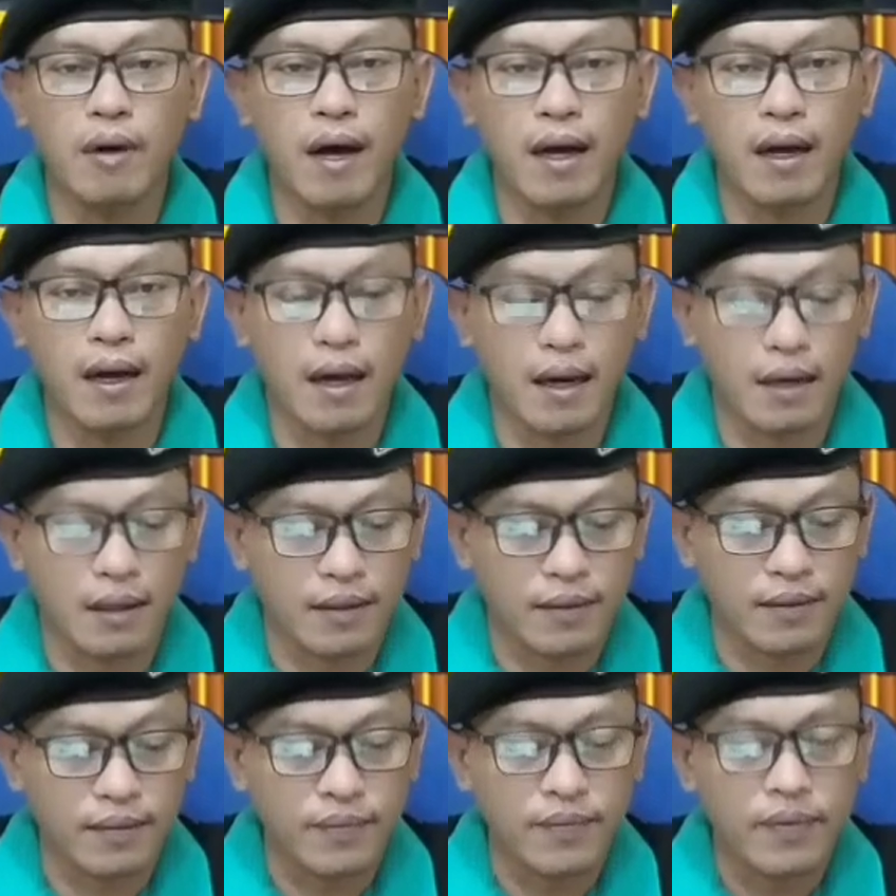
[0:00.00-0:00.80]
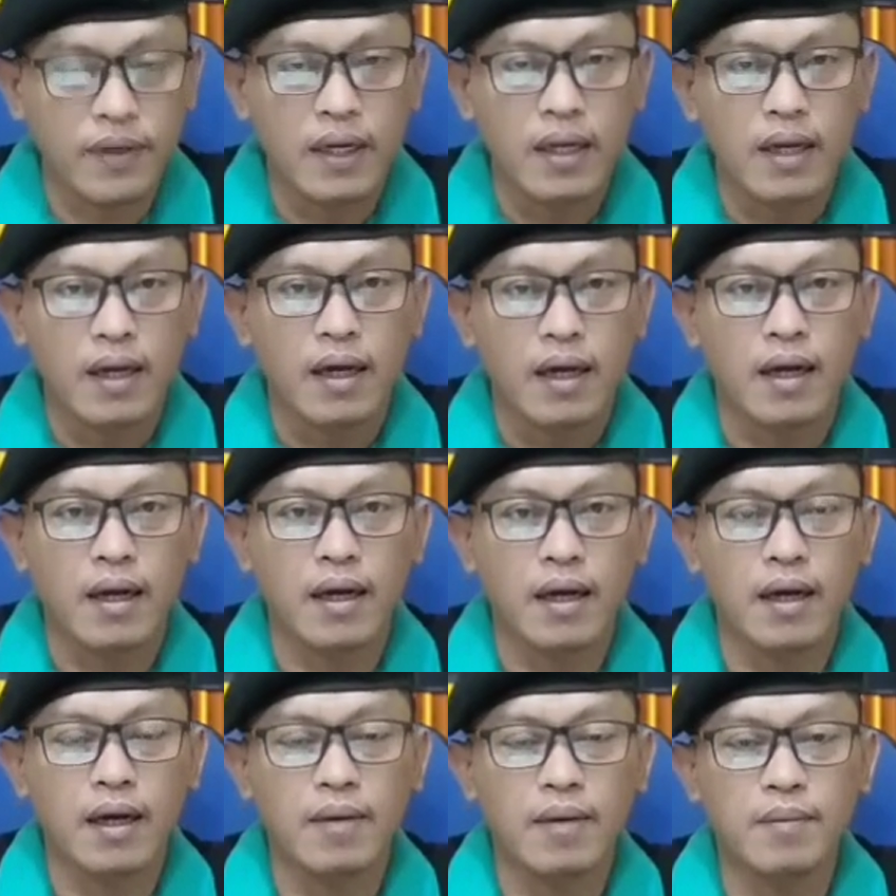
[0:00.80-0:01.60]
doakan
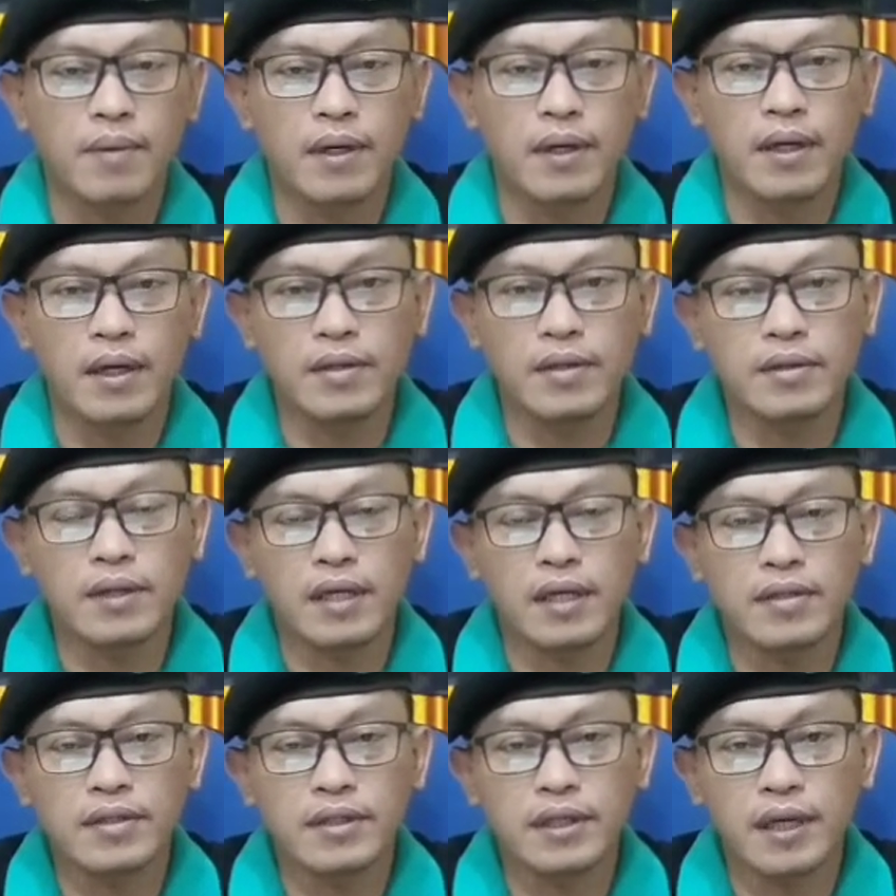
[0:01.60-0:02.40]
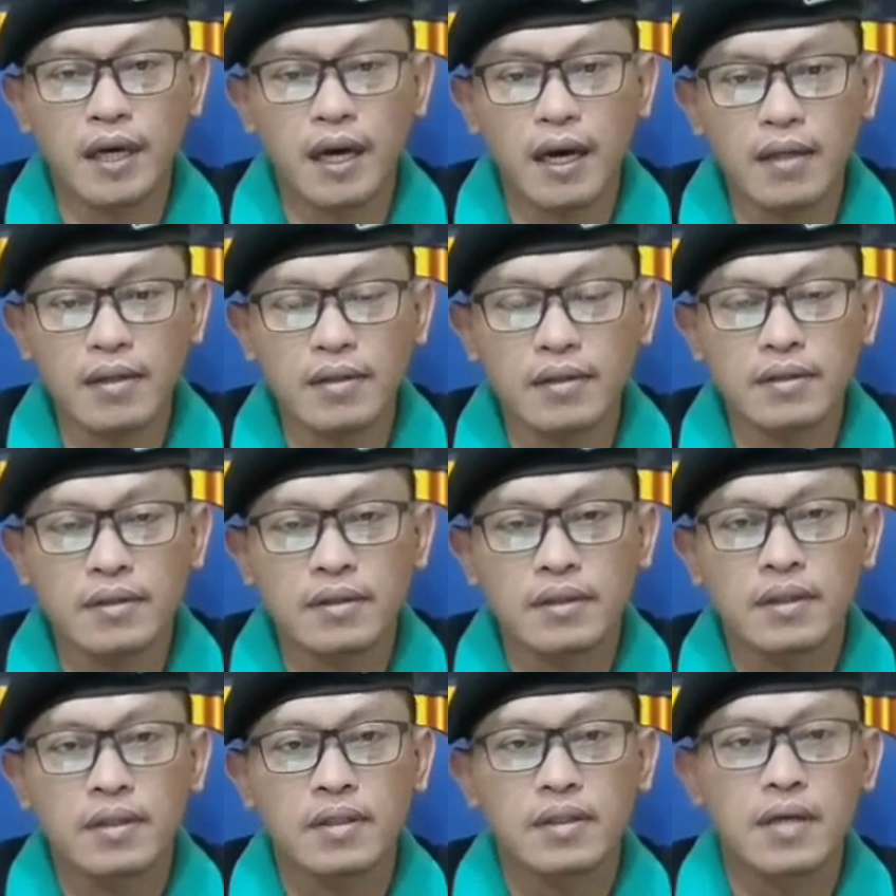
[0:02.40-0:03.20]
agar beliau juga sehat
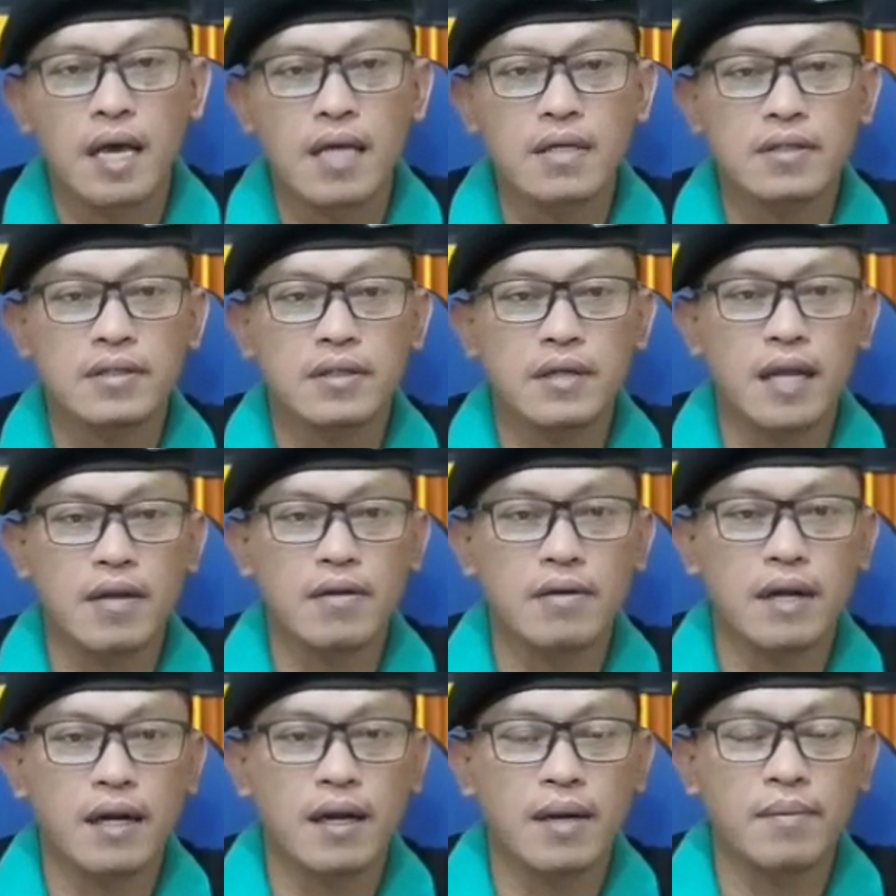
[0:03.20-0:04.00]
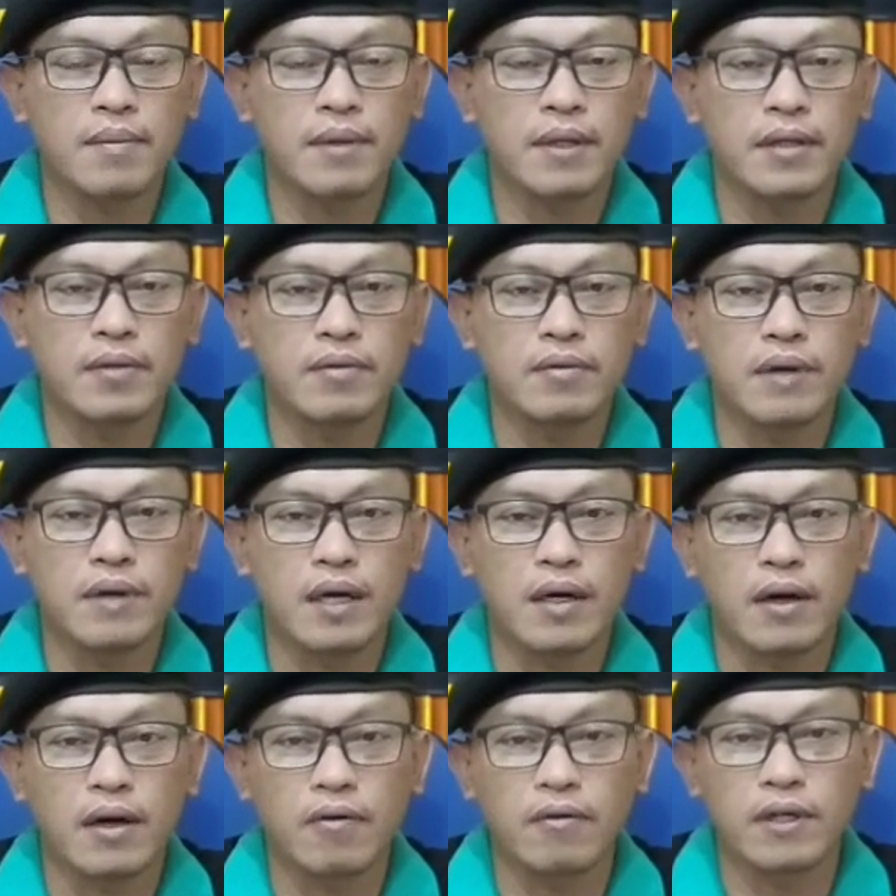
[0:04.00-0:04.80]
dan selalu dalam
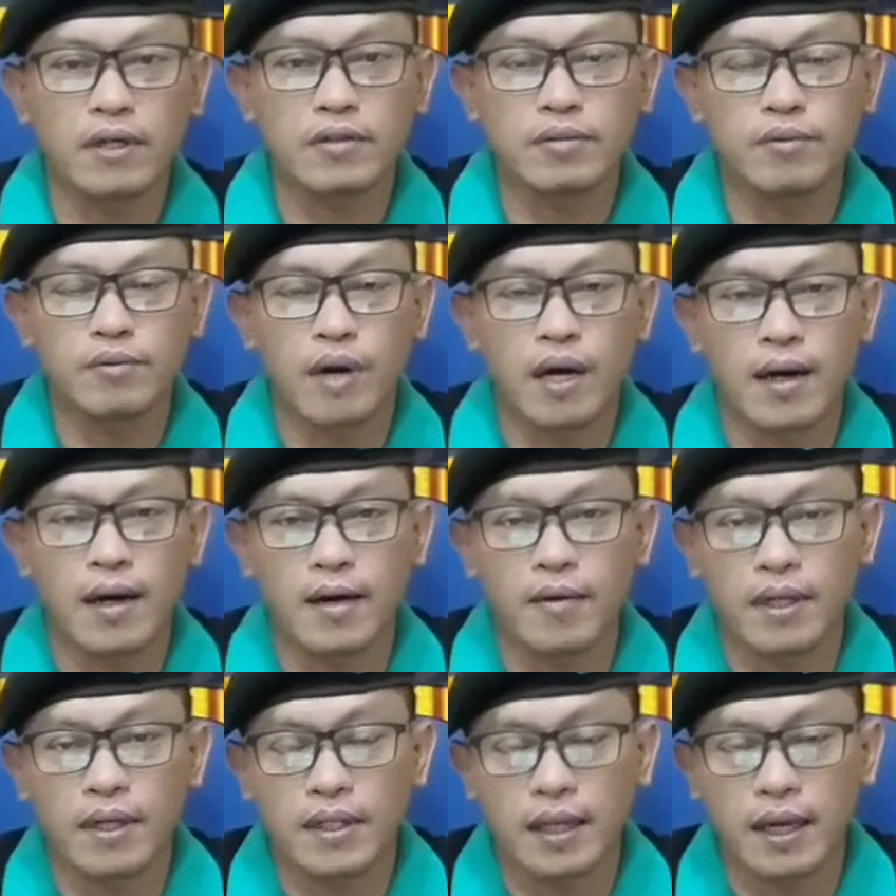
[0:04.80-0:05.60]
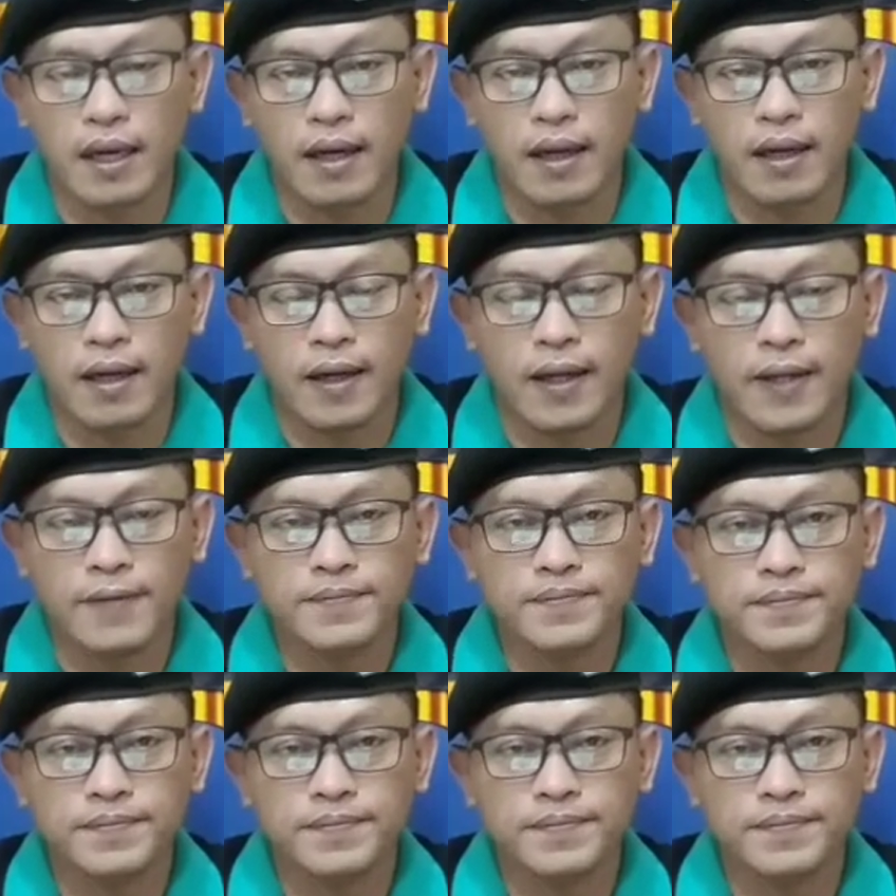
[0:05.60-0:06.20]
lindungan Allah Subhanahu wa taala.